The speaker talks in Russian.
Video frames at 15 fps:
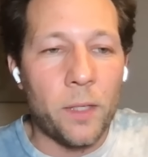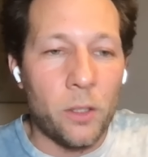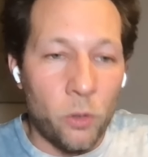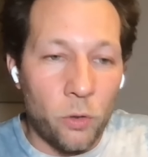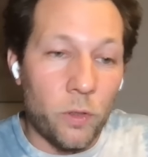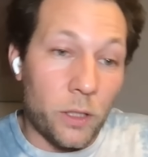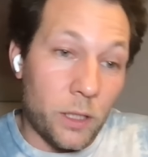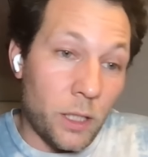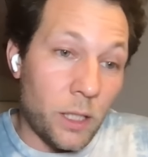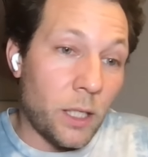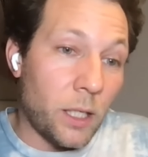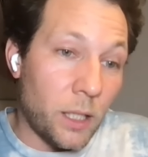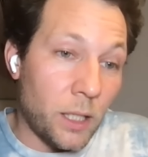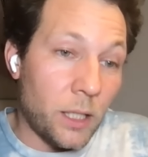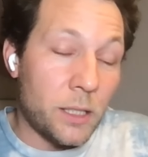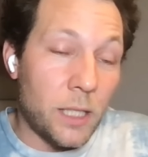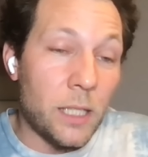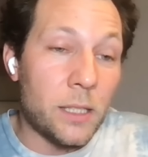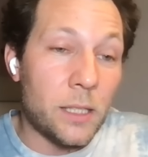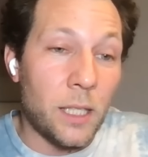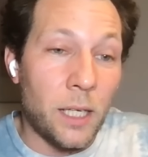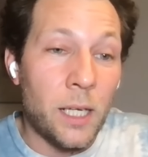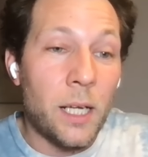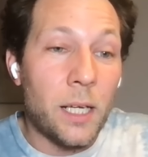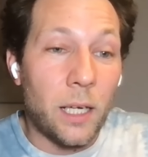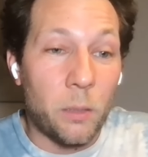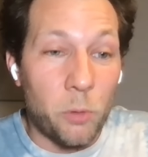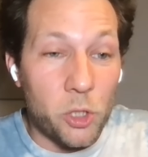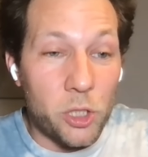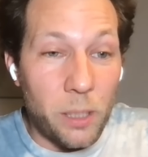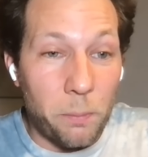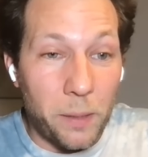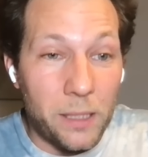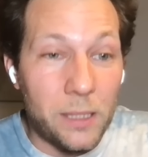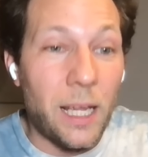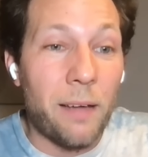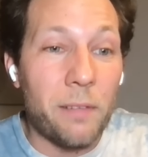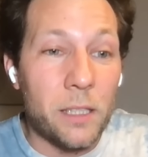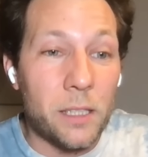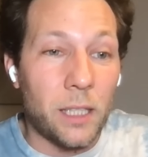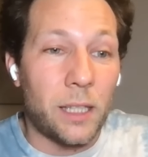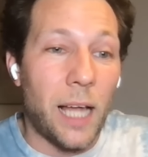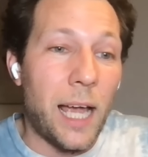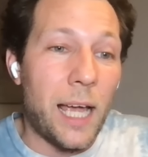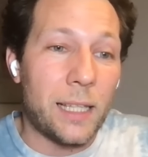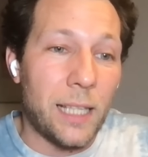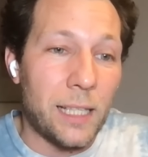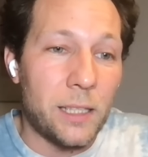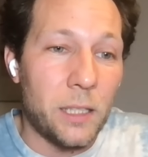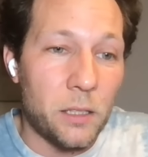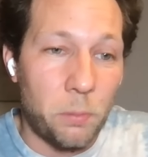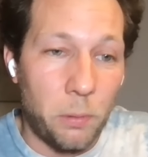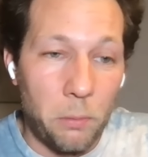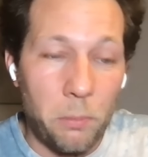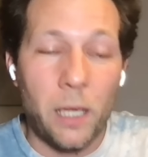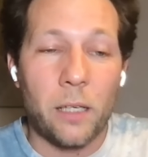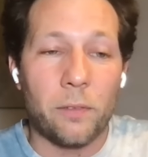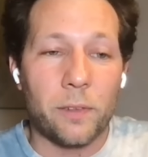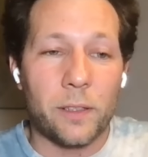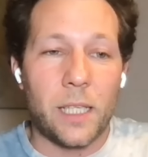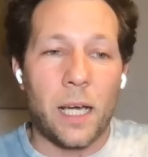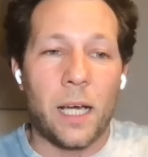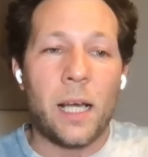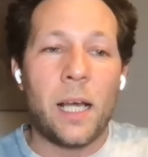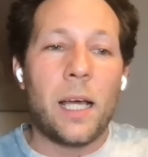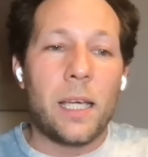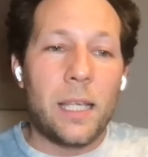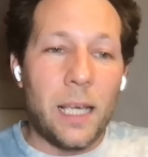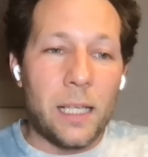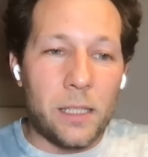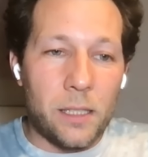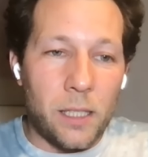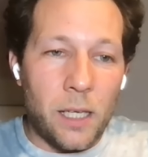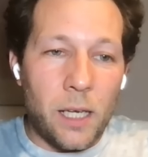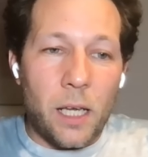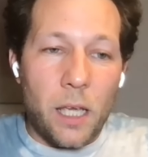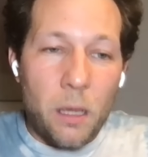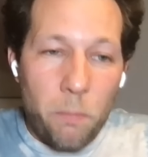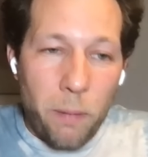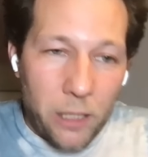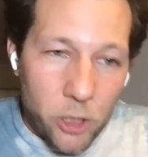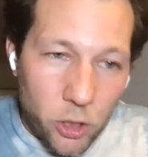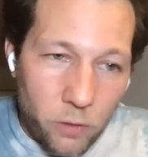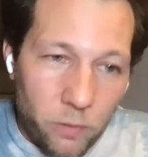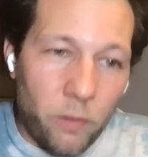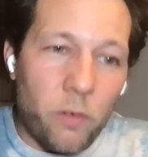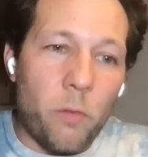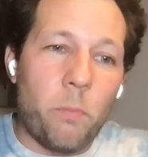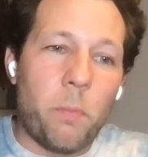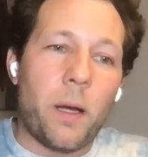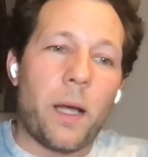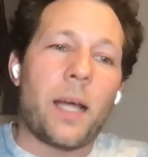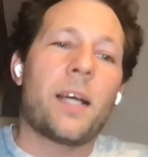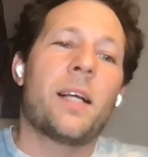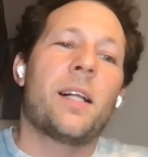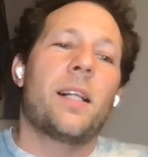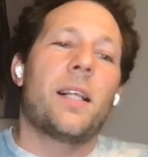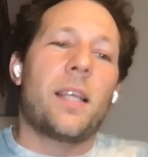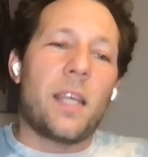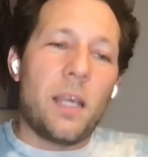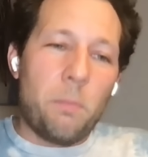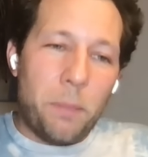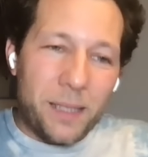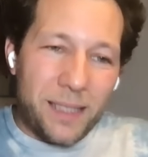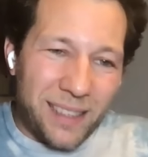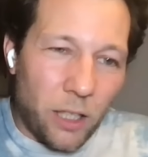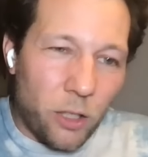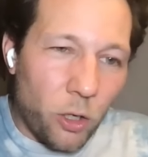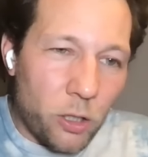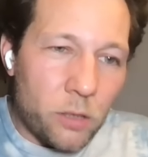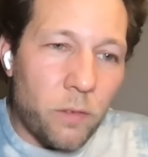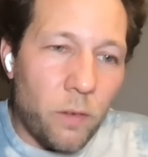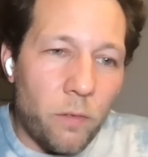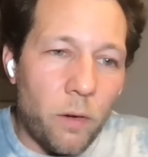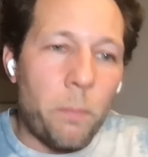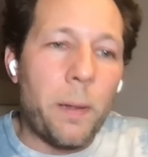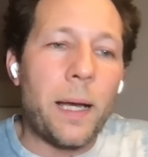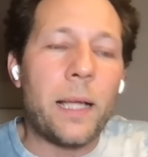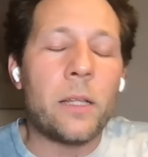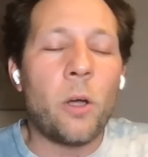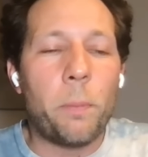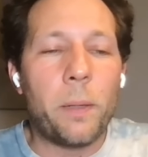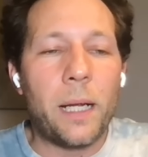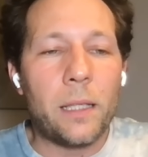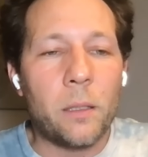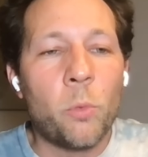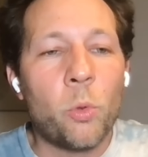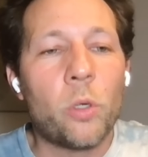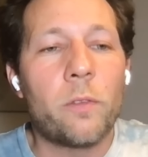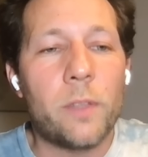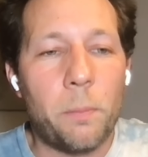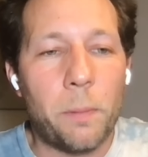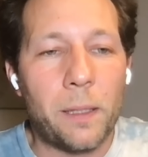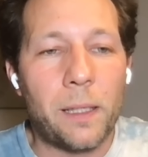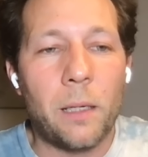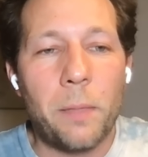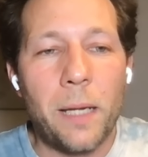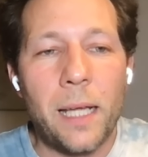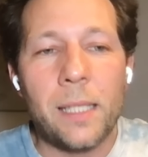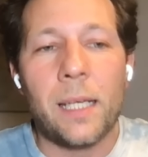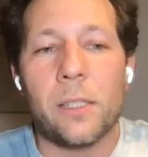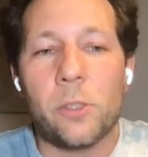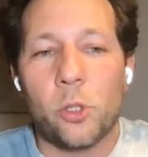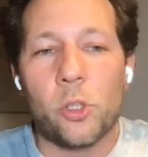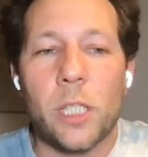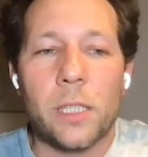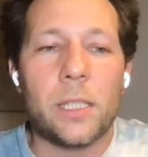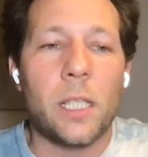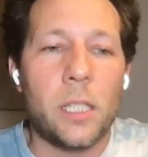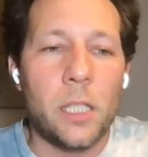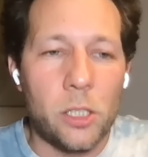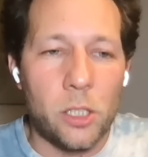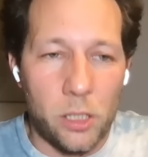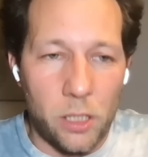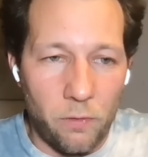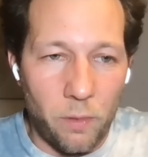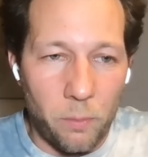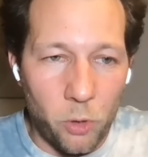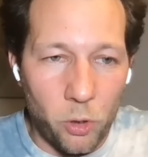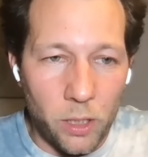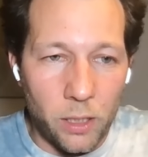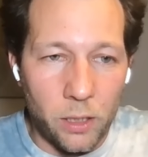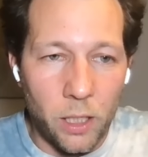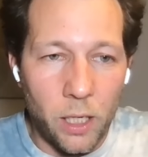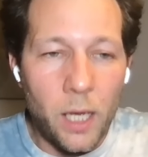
Ну вот, э, естественно, как можете себе представить, Китай это один из примеров, где есть и большой ВВП, и быстрый рост ВВП, но при этом уровни потребления существенно ниже, чем во многих